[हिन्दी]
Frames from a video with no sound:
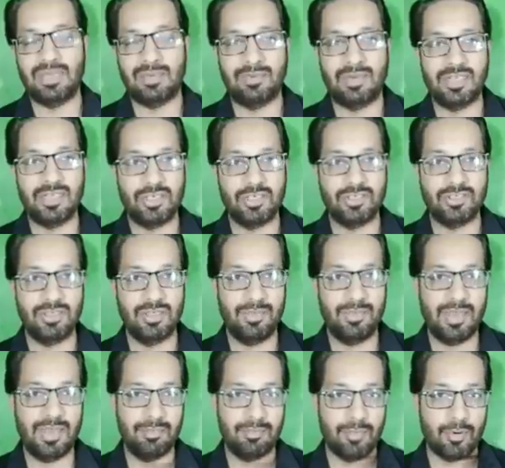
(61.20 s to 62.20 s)
हमारी किसी
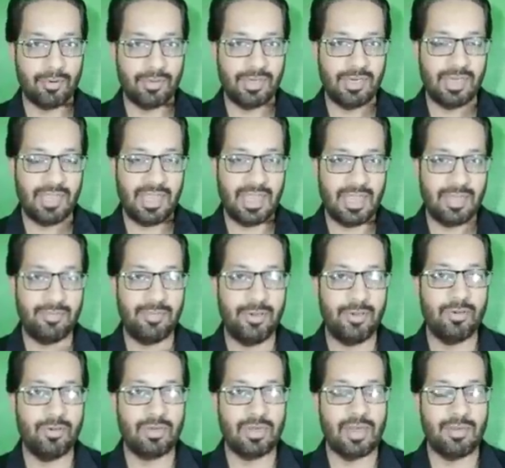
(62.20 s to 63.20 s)
भी इंपॉर्टेंट एक
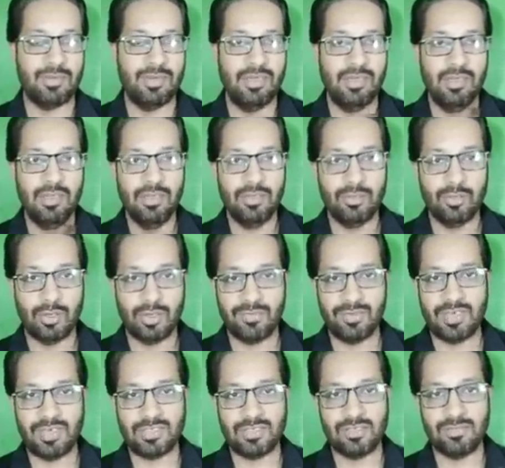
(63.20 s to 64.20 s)
वीडियो का भी
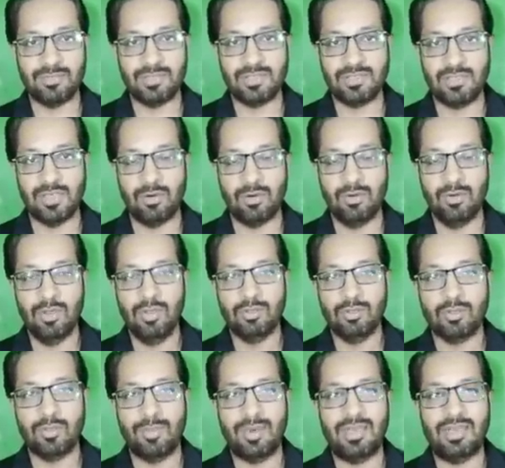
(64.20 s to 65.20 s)
नोटिफिकेशन मिस ना हो
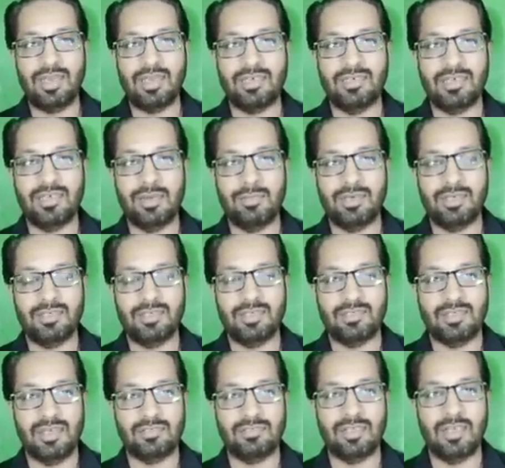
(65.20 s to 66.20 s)
तो बेल आइकन के बटन
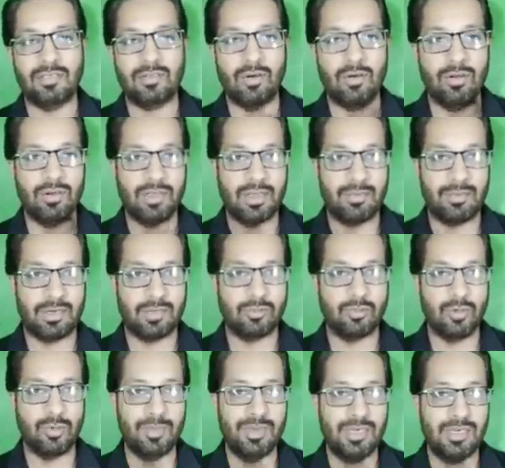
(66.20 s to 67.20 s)
के साथ साथ ऑल के
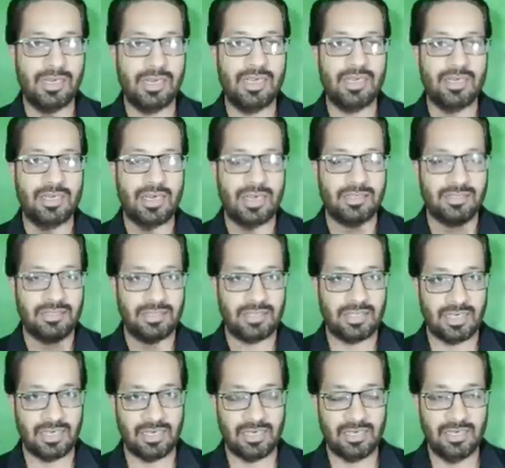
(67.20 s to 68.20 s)
बटन को भी क्लिक कर
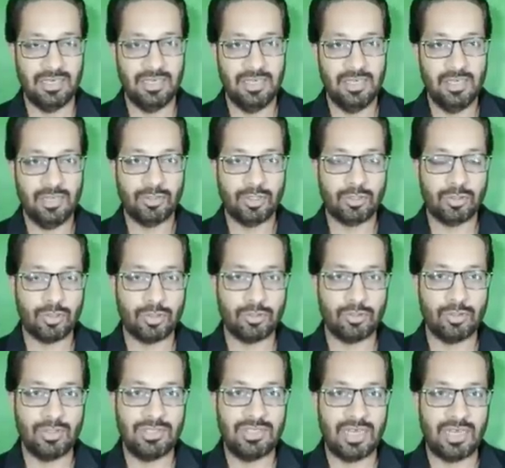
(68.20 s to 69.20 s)
दीजिएगा सो
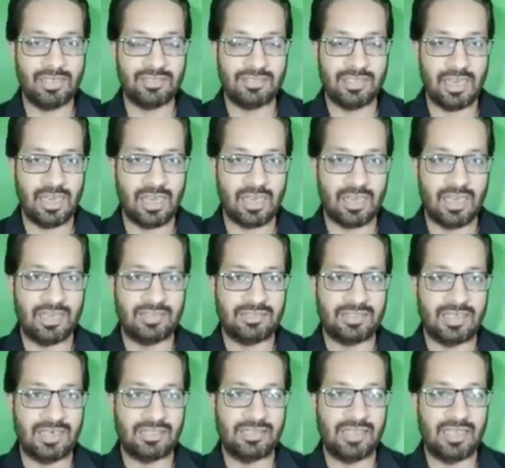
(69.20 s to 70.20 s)
दोस्तों यहाँ से
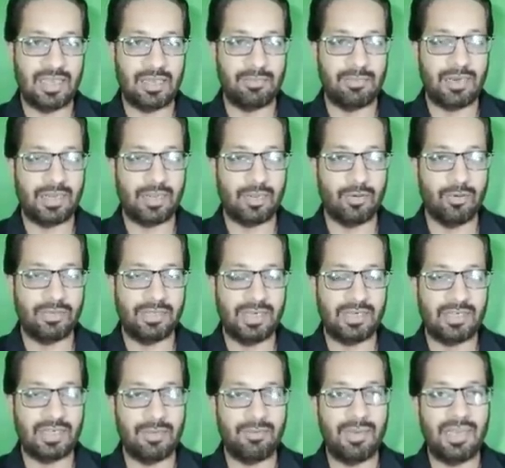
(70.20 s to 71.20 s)
आगाज़ करते हैं हमारे
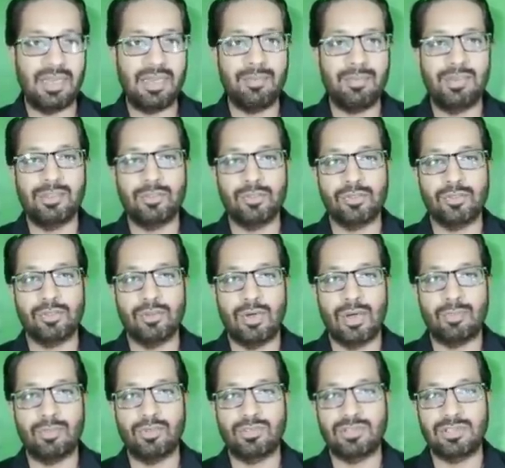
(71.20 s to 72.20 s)
कॉन्टेंट का पहले मैं
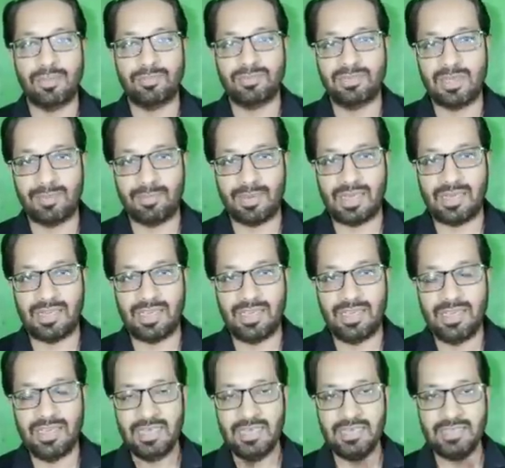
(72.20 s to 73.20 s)
दोस्तों आपको सबसे
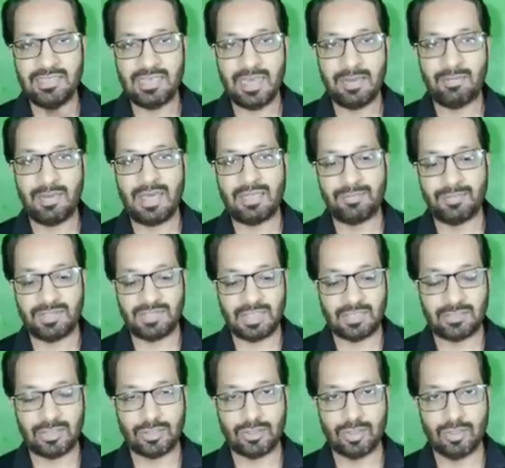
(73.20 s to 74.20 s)
पहले ये बात
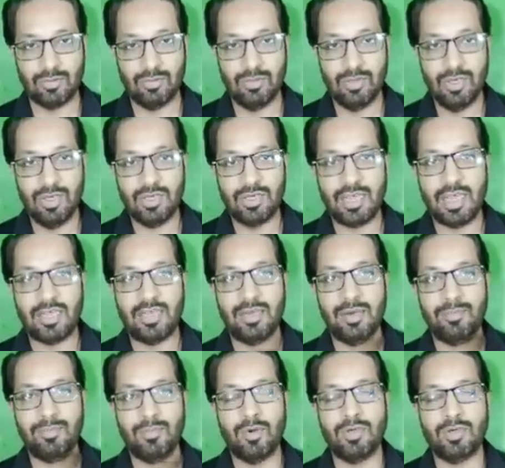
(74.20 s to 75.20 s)
बताता चलूँ कि
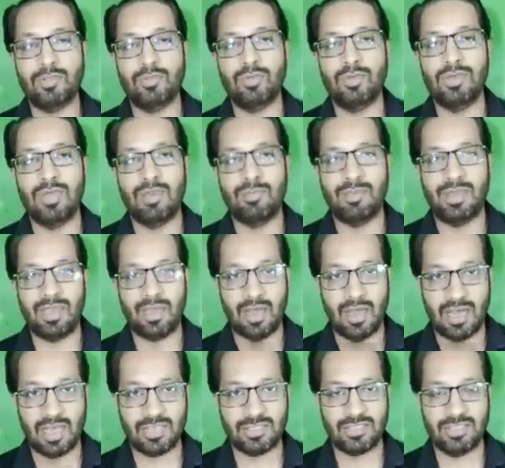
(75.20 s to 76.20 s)
क्रिप्टो की दुनिया में
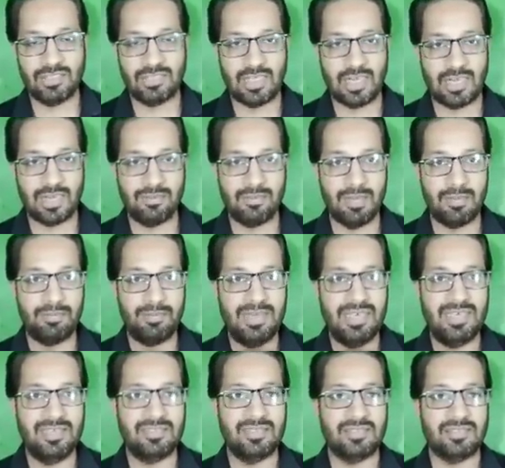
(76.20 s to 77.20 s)
आज की तारीख में
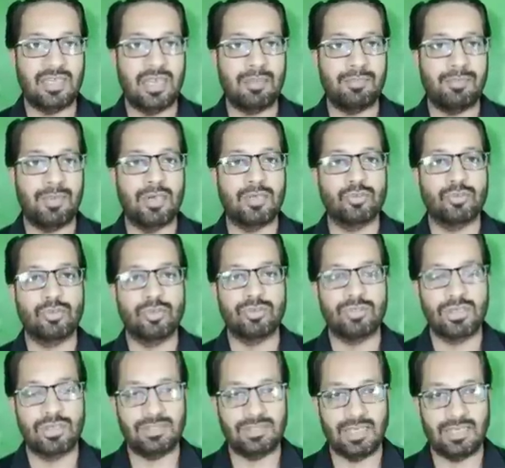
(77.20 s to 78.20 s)
बीस
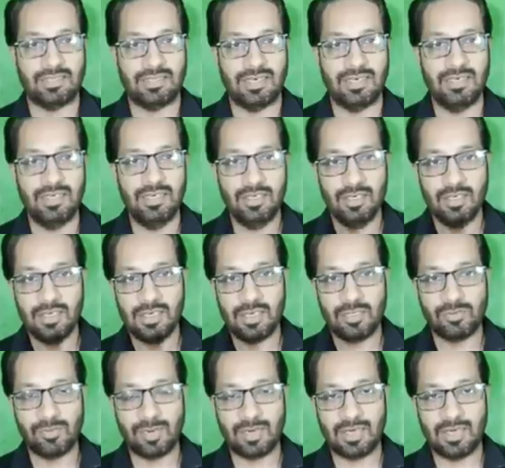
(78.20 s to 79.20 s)
से ज़्यादा
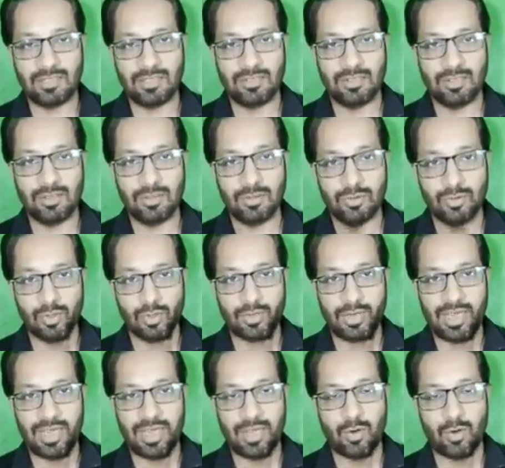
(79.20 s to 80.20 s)
इस वक्त जो
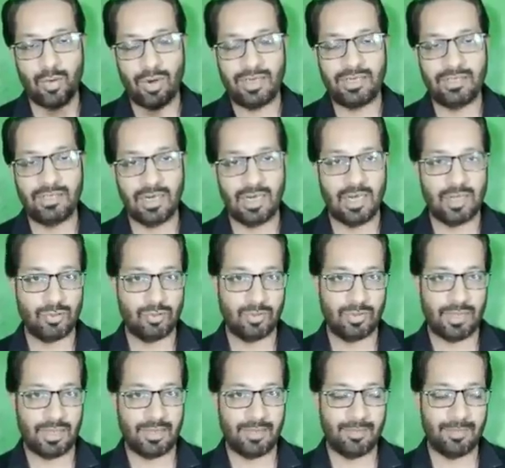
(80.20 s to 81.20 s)
के हैं क्वाइन आ
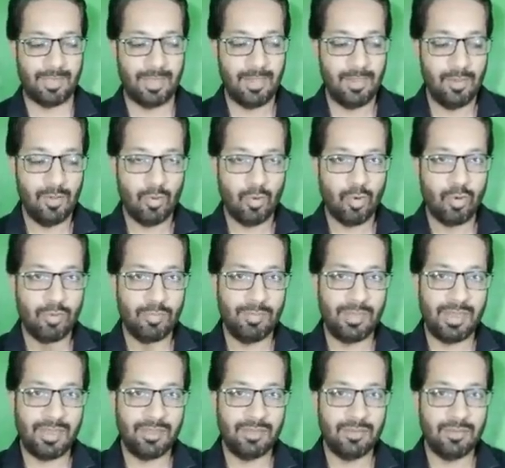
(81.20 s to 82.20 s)
चुके हैं
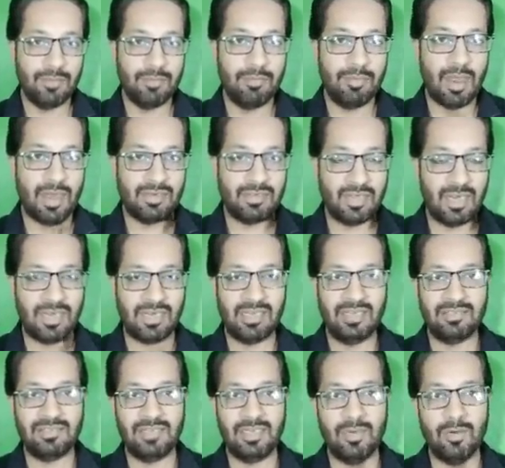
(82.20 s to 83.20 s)
उनमें
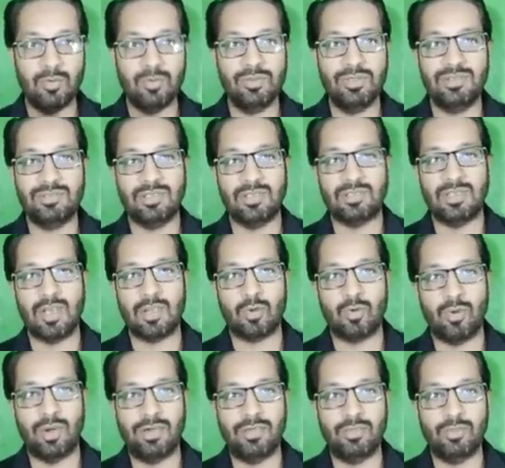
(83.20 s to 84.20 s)
18 से उन्नीस हज़ार
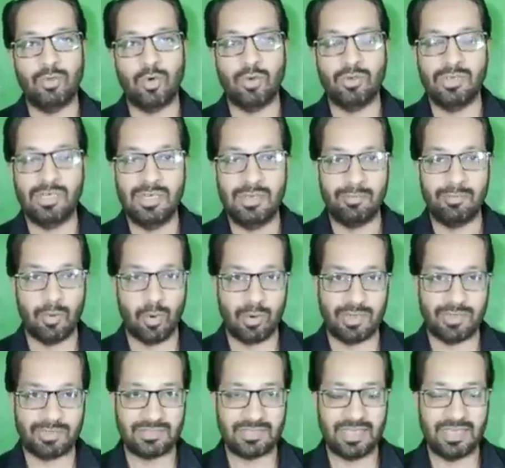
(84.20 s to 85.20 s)
कॉइन टोटली
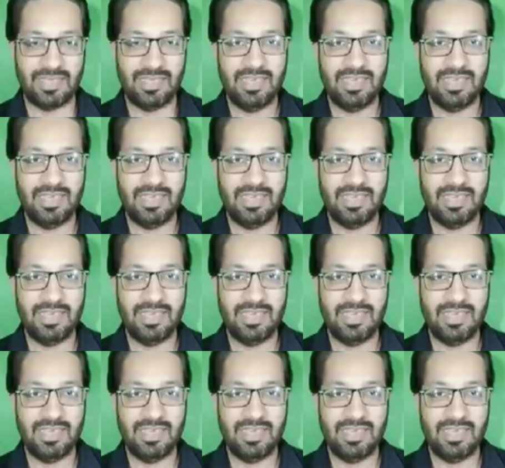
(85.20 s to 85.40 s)
बोगस हैं